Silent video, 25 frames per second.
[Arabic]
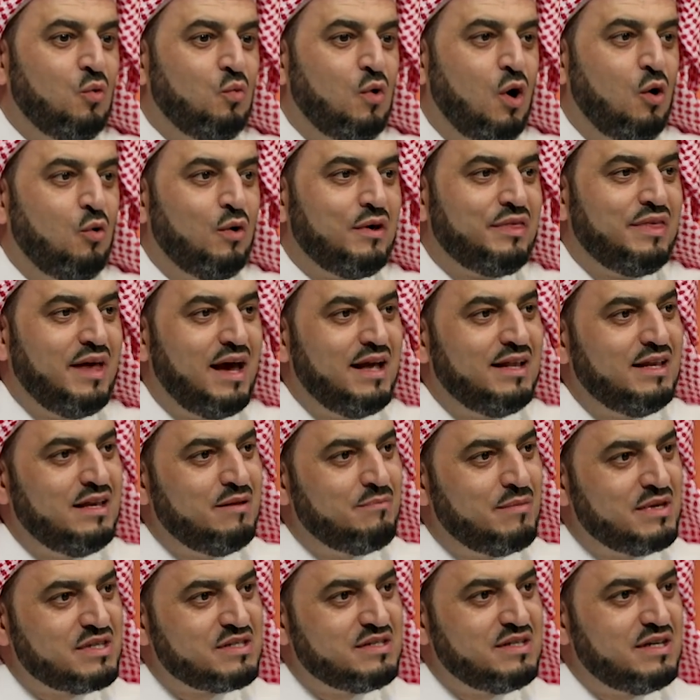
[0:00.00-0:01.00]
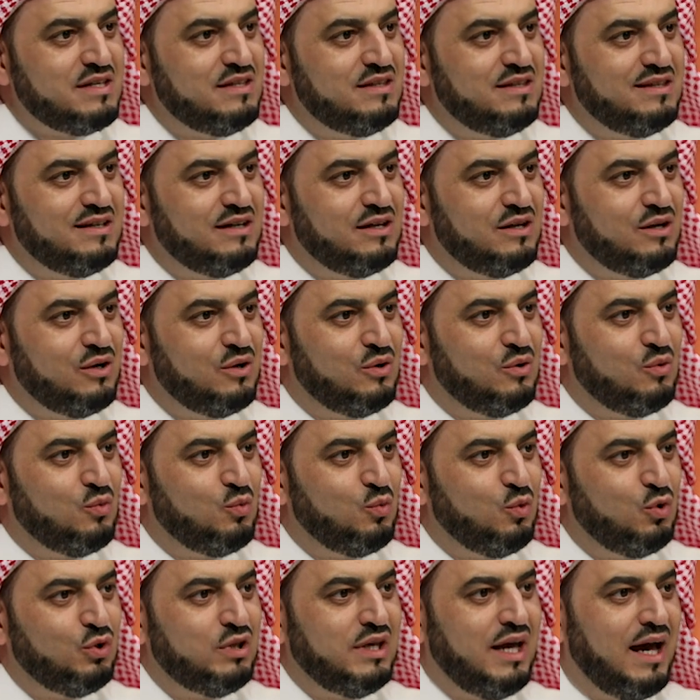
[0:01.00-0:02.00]
وهو ثاني مسجد
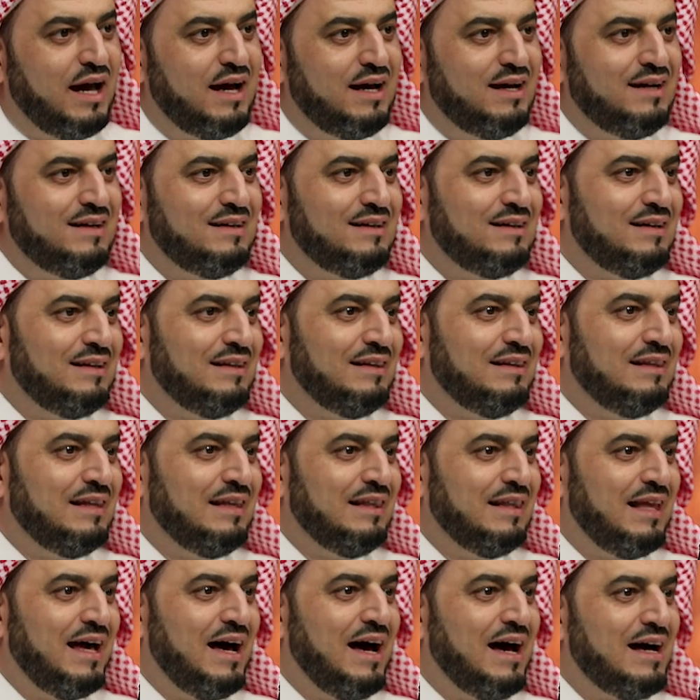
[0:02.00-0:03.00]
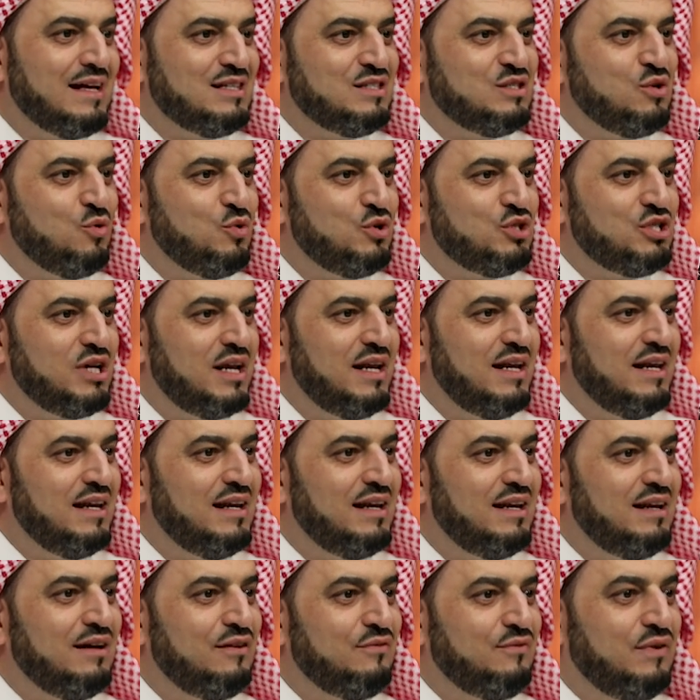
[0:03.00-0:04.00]
وضع لله عز وجل
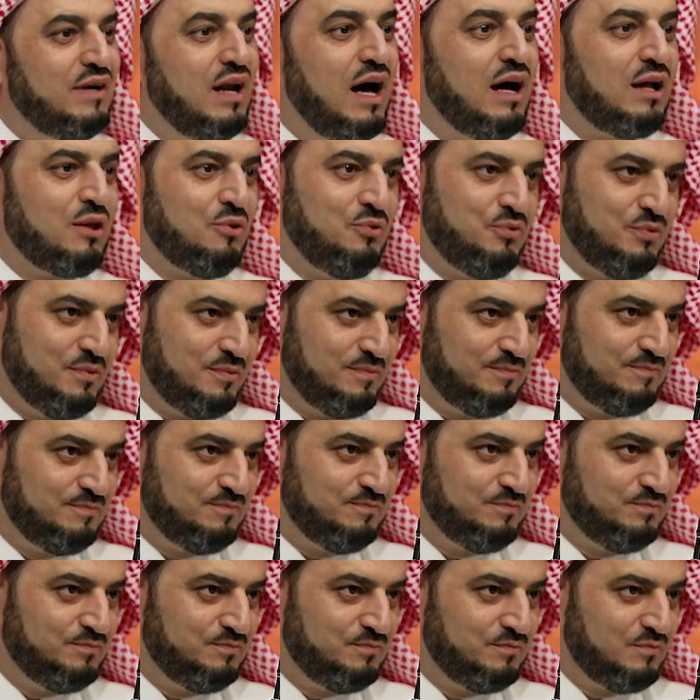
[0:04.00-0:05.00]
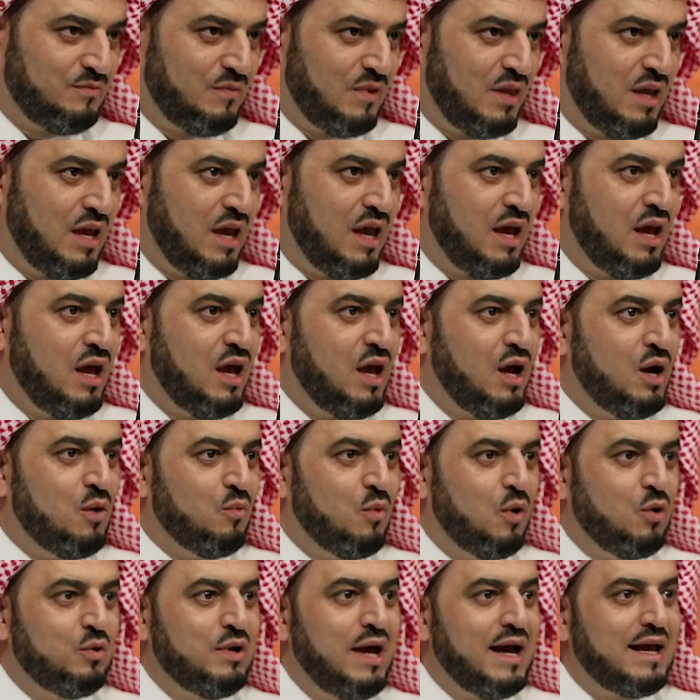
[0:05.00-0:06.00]
في الأرض
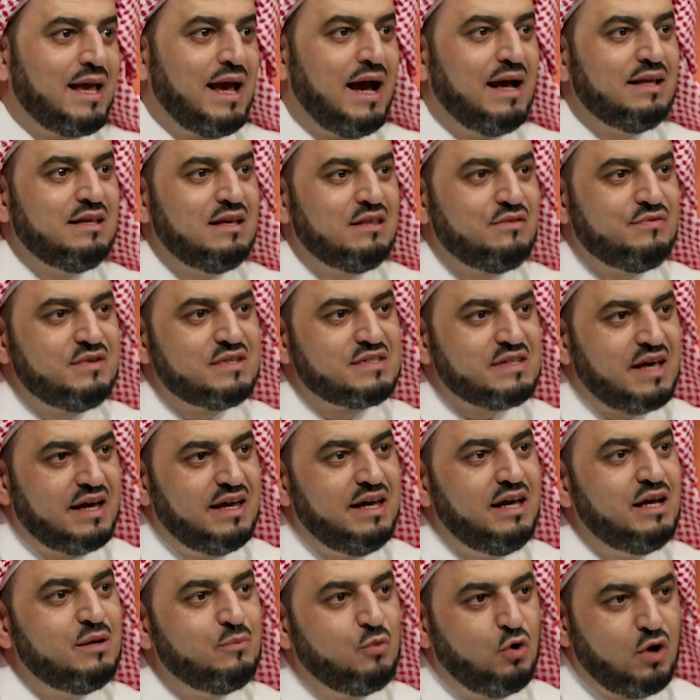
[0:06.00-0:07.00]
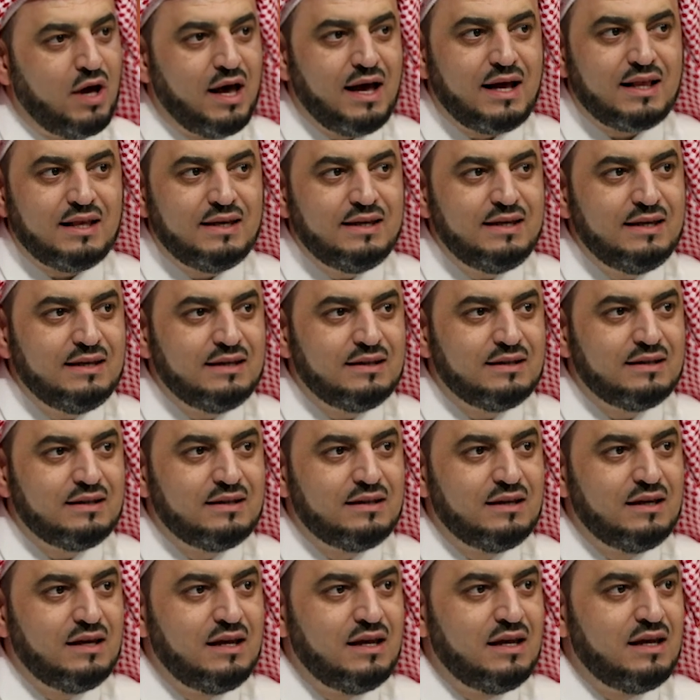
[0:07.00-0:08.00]
وهناك حديث في صحيح البخاري
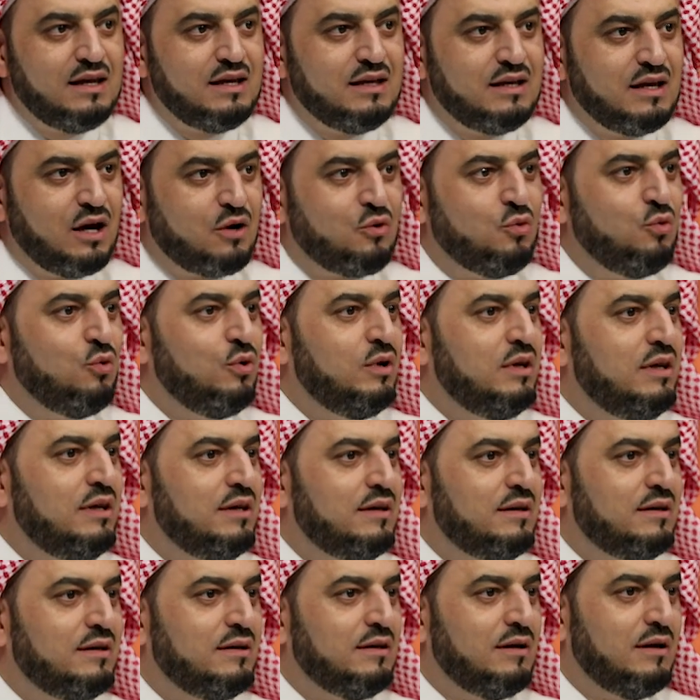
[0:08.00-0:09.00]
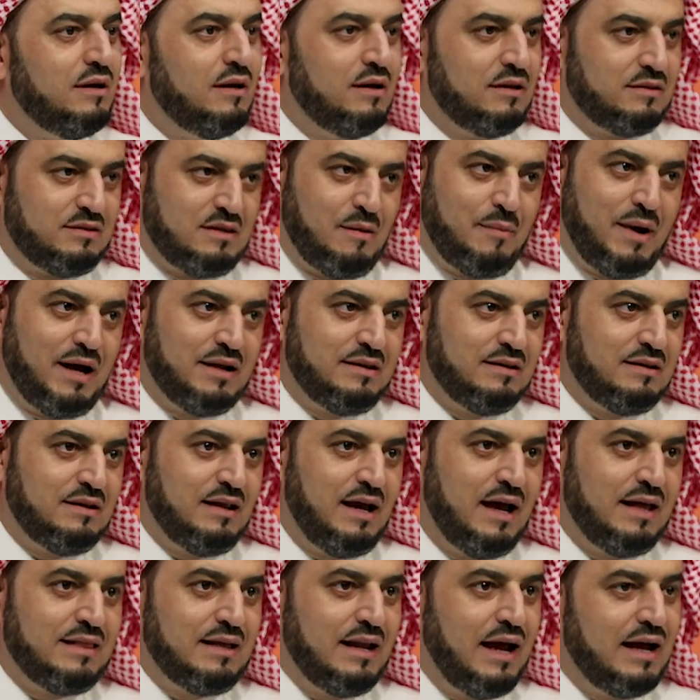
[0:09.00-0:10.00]
يقول طبعا
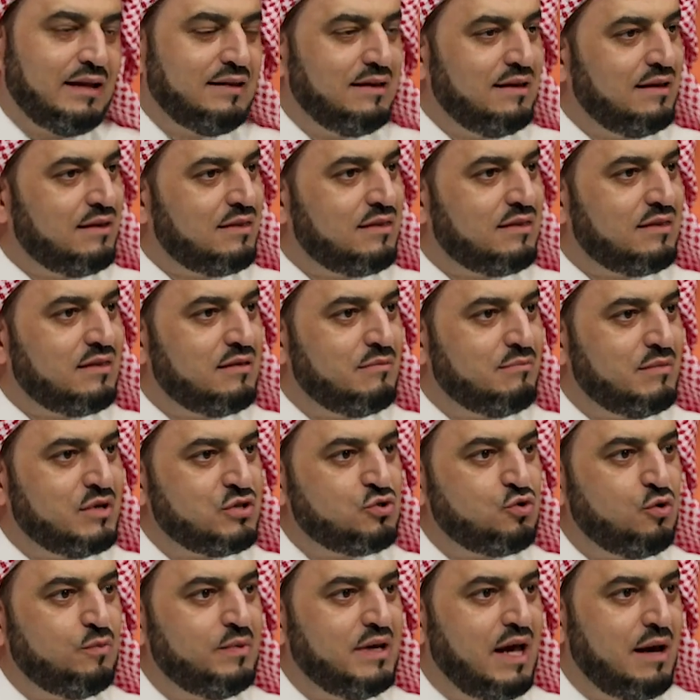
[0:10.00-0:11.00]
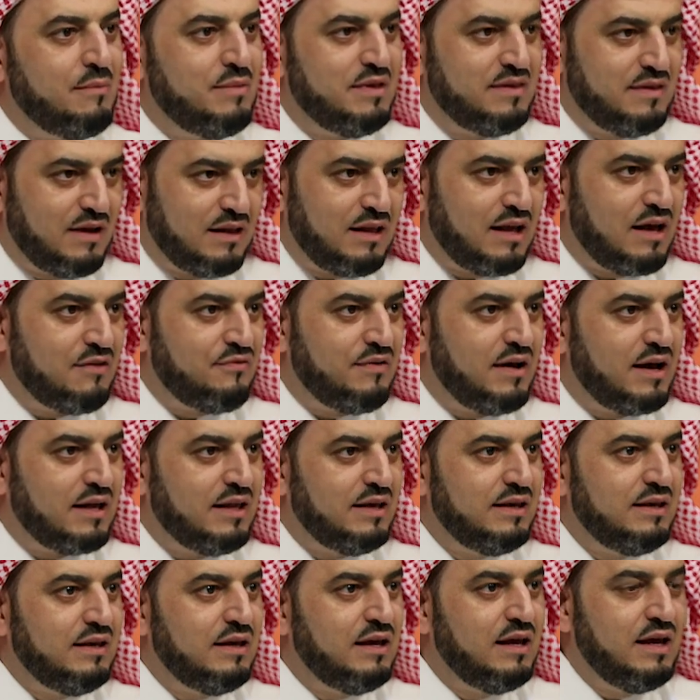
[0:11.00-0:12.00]
هذا الحديث منسوب لأبي ذر
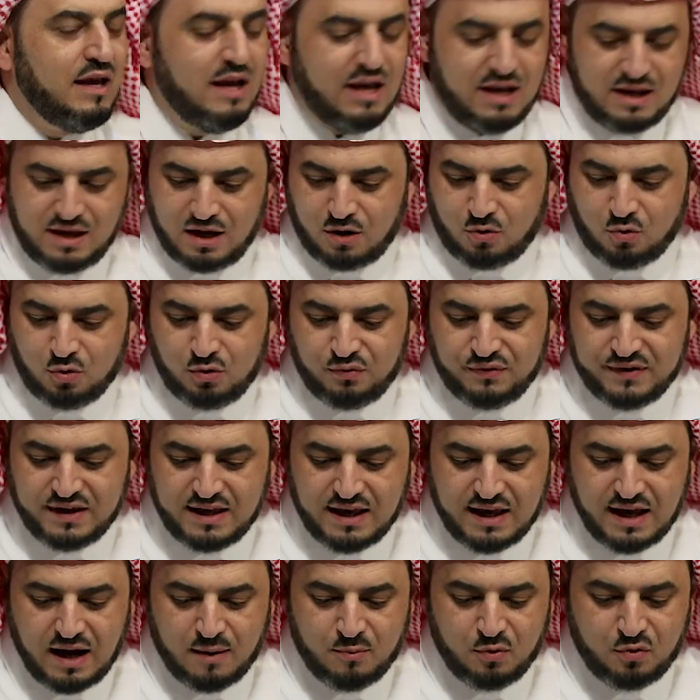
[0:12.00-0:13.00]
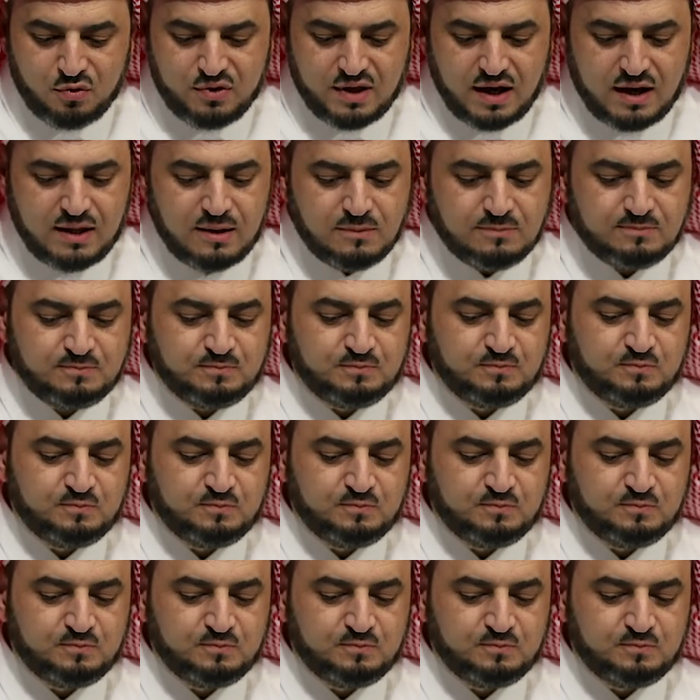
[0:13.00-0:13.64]
الغفاري يقول فيه أبو ذر